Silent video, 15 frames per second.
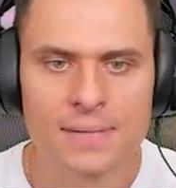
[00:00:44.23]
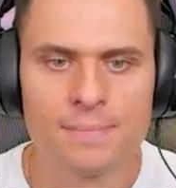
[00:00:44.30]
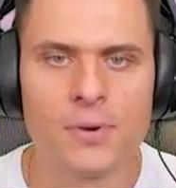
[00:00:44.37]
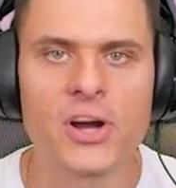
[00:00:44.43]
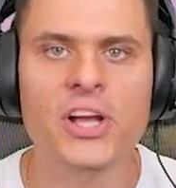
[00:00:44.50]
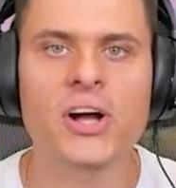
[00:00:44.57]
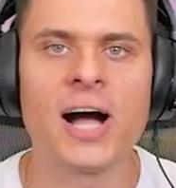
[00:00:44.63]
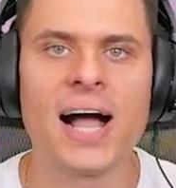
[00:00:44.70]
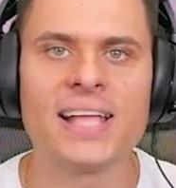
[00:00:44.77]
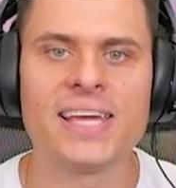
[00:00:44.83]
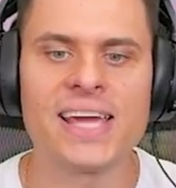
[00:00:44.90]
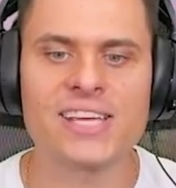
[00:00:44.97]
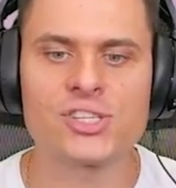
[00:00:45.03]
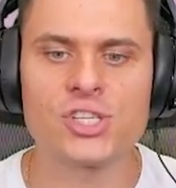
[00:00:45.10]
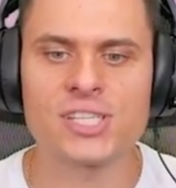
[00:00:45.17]
Moi kochani,
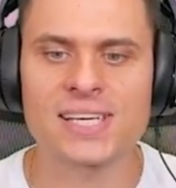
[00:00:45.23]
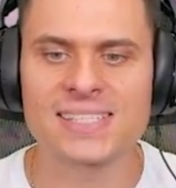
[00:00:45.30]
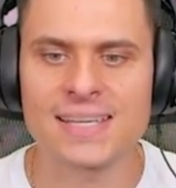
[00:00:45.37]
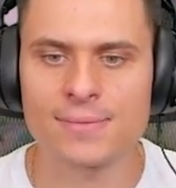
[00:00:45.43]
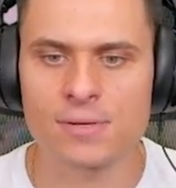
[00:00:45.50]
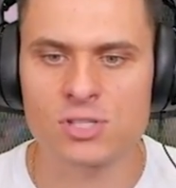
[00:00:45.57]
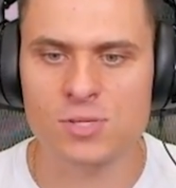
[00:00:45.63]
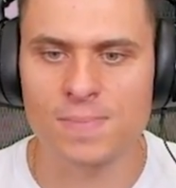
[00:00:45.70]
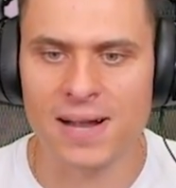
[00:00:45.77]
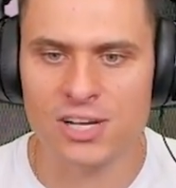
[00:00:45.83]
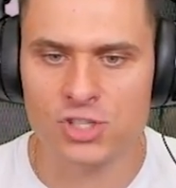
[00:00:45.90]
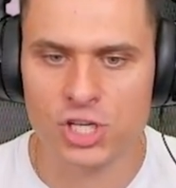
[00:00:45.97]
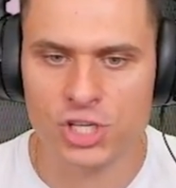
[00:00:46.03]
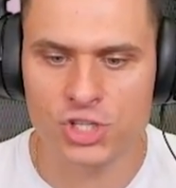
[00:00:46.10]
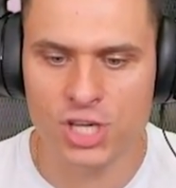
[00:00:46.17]
jest dzisiaj ze mną
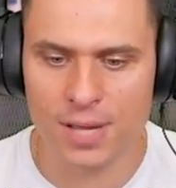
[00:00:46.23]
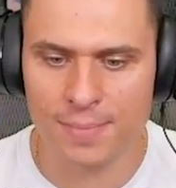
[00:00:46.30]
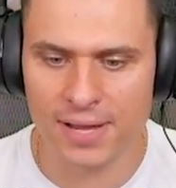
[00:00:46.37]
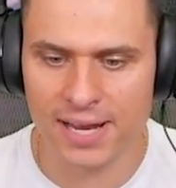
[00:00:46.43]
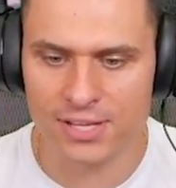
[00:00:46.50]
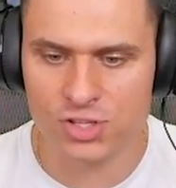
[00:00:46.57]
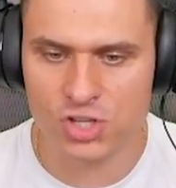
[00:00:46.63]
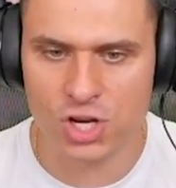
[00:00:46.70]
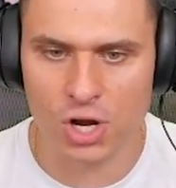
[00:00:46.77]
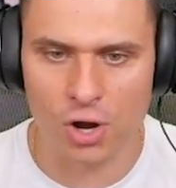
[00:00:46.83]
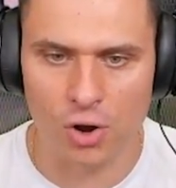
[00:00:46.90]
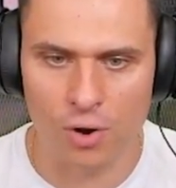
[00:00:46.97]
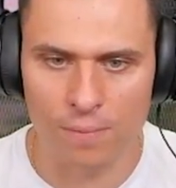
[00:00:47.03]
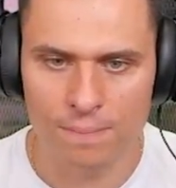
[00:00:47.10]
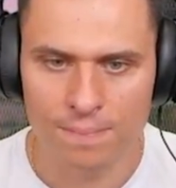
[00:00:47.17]
Smalczyk
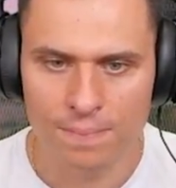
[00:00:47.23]
Siemaneczko.